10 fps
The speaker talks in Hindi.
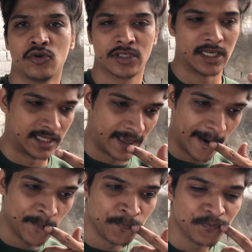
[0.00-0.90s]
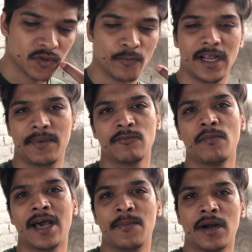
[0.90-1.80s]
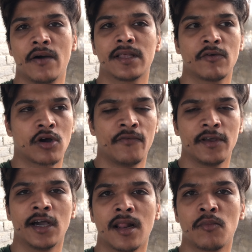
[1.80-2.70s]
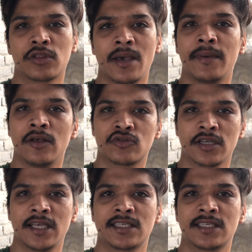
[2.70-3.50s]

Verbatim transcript: यूज़ करते हैं तो मेरे पास मोबाइल पड़ा हुआ था वो काफ़ी गर्म होता है मैंने उसके साथ